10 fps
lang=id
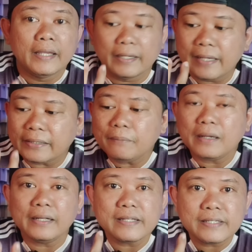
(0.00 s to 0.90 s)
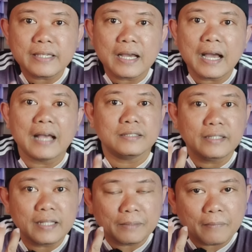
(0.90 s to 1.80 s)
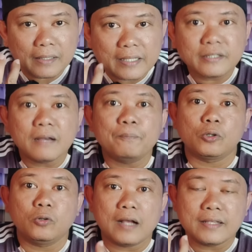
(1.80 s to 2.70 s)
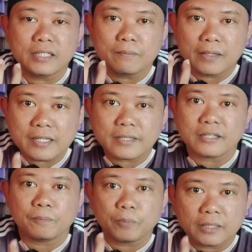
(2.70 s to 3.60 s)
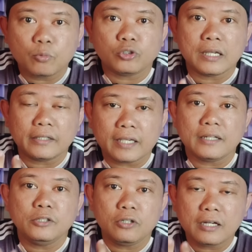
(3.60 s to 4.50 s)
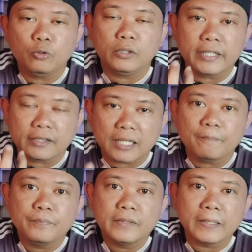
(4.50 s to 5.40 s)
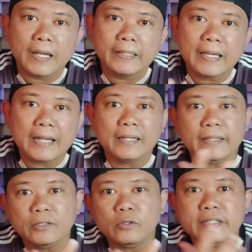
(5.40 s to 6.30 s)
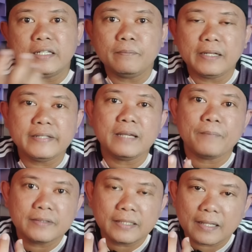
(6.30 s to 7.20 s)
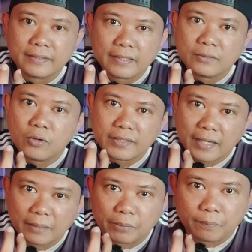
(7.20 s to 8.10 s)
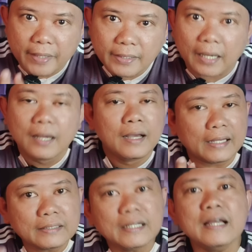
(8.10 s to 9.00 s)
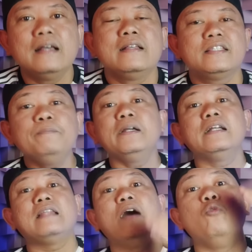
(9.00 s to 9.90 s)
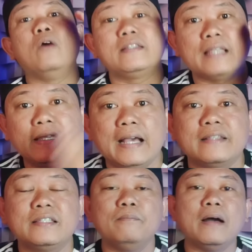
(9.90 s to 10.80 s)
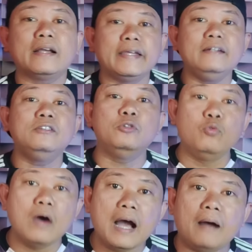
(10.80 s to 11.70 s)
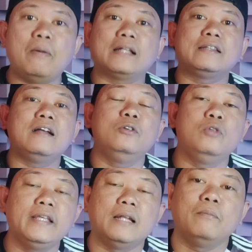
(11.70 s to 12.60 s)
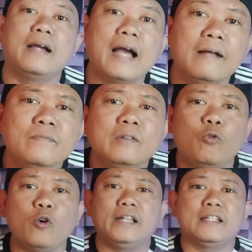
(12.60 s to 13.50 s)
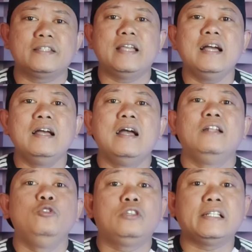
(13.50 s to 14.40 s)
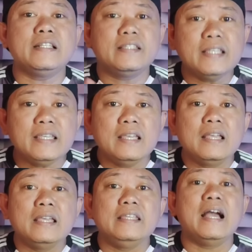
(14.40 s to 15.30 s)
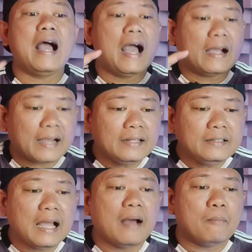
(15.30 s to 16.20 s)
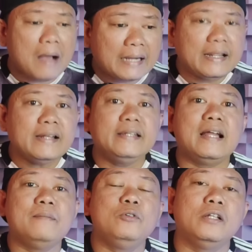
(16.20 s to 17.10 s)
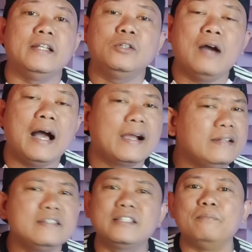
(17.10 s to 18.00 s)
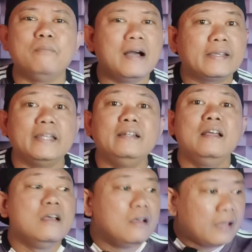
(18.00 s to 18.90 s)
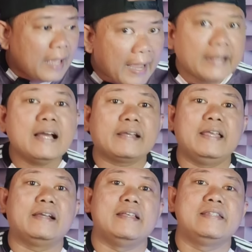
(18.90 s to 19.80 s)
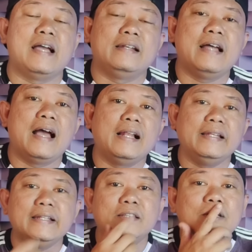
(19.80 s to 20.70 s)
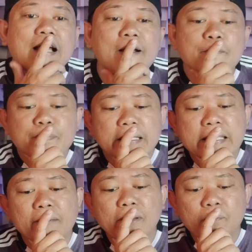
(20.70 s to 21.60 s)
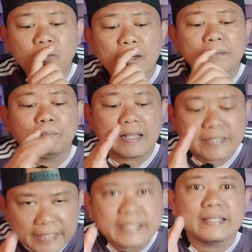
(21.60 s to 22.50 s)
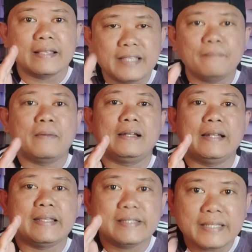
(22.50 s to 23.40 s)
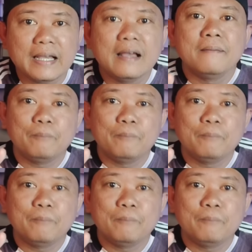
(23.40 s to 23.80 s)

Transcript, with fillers: ya dari Malaysia asli dari Malaysia produk asli Malaysia seperti musangking dan juga duri hitam ya yang ada di Indonesia dan Malaysia pasti rasanya juga sangat berbeda karena sepengetahuan saya semakin tua batang durian maka kualitasnya nutrisi yang akan ada di dalam durian itu akan semakin enak ya guys ya nah hal itulah yang membuat masih saja Malaysia